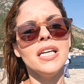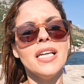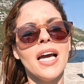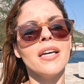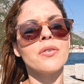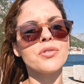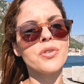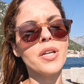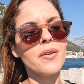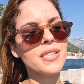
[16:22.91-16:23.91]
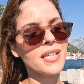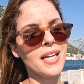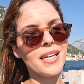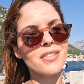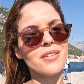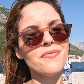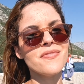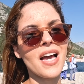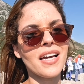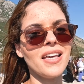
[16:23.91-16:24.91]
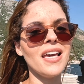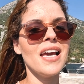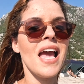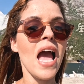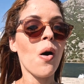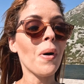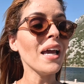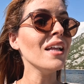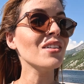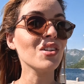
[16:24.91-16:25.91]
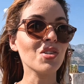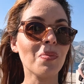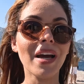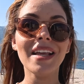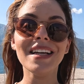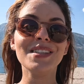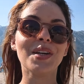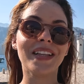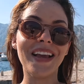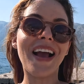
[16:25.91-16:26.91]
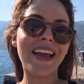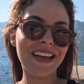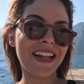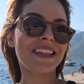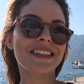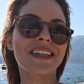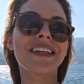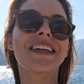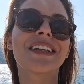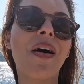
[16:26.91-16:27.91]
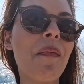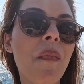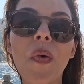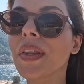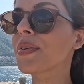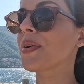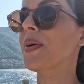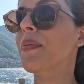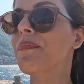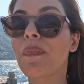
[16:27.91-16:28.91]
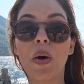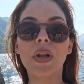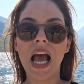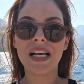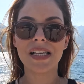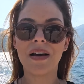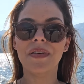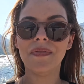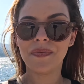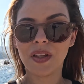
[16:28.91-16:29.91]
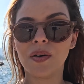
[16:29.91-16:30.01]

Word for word: E aí construíram essa igreja. Aqui é uma ilha, gente, é uma ilha que só tem a igreja. Então, é muito peculiar, sabe?